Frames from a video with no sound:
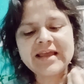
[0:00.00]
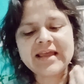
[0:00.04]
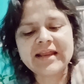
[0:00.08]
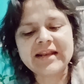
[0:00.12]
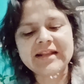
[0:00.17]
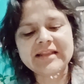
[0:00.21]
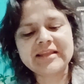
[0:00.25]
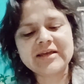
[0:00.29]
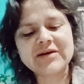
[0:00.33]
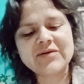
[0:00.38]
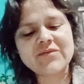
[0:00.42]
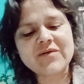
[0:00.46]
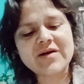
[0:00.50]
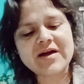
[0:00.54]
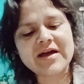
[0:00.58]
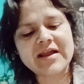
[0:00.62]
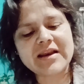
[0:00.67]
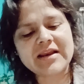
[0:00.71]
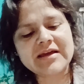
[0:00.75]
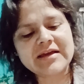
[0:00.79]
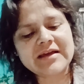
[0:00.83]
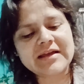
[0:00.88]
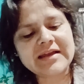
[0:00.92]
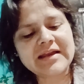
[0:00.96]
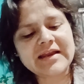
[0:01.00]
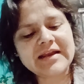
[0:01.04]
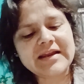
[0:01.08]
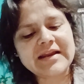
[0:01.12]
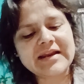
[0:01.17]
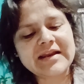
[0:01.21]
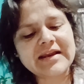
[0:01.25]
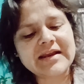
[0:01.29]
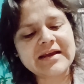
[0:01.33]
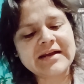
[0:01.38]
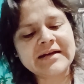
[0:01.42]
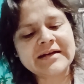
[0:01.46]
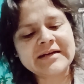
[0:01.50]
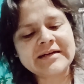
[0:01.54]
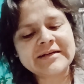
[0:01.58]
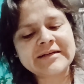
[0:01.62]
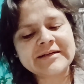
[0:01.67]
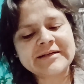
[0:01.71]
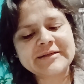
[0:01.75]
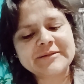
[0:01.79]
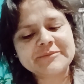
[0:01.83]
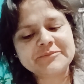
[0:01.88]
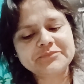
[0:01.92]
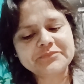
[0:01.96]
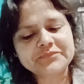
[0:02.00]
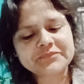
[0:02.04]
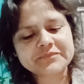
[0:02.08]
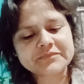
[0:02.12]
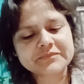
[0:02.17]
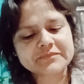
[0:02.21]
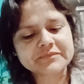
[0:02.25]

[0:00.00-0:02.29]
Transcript: Então ela uh,